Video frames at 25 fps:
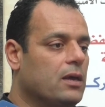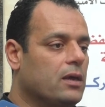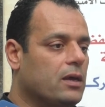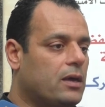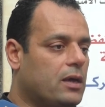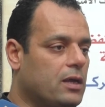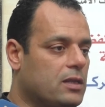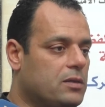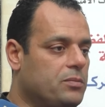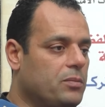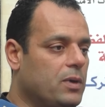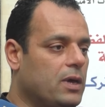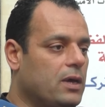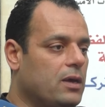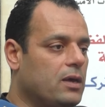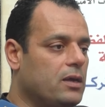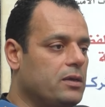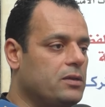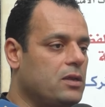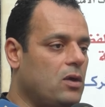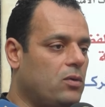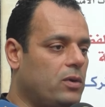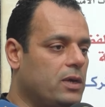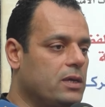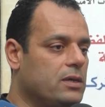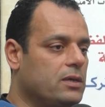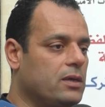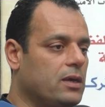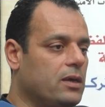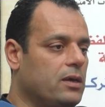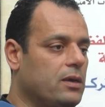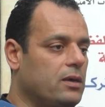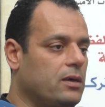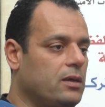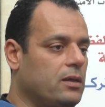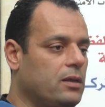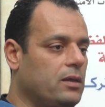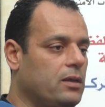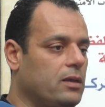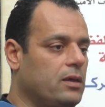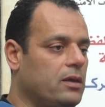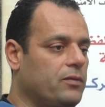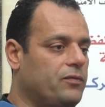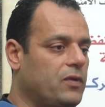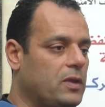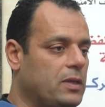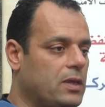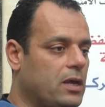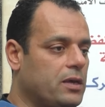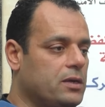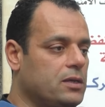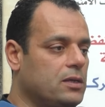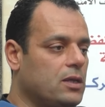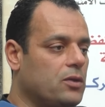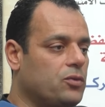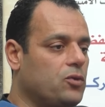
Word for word: خدمه نوعيه في النهارين